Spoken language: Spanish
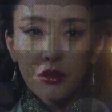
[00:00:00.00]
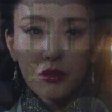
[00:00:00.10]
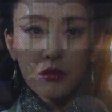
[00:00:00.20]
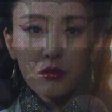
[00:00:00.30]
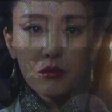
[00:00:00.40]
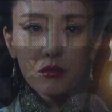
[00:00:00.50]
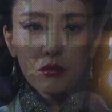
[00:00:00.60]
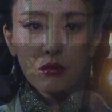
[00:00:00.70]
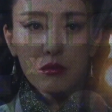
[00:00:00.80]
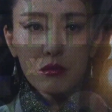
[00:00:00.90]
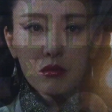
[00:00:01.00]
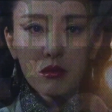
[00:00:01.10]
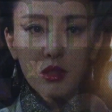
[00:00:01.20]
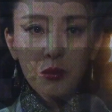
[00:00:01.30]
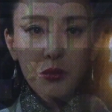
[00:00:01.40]
acepta, que su suegra
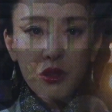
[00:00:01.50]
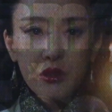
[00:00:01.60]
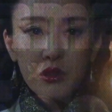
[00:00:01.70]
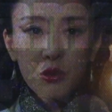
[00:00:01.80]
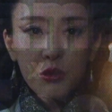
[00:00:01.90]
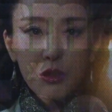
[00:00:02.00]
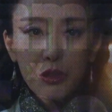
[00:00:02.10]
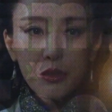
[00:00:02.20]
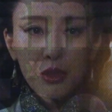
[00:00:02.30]
acceda a ayudar a su